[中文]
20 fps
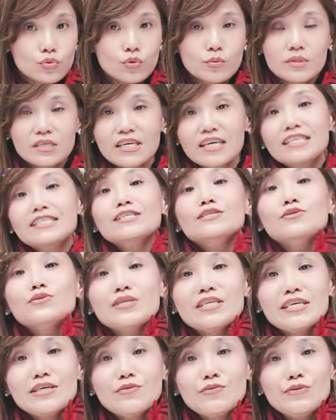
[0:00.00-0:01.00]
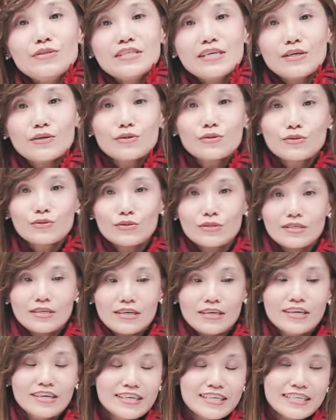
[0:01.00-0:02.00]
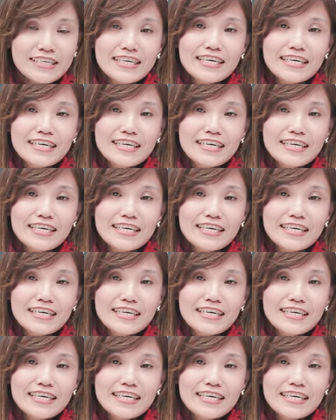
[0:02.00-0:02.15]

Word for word: 我们现在在做英语教学哦。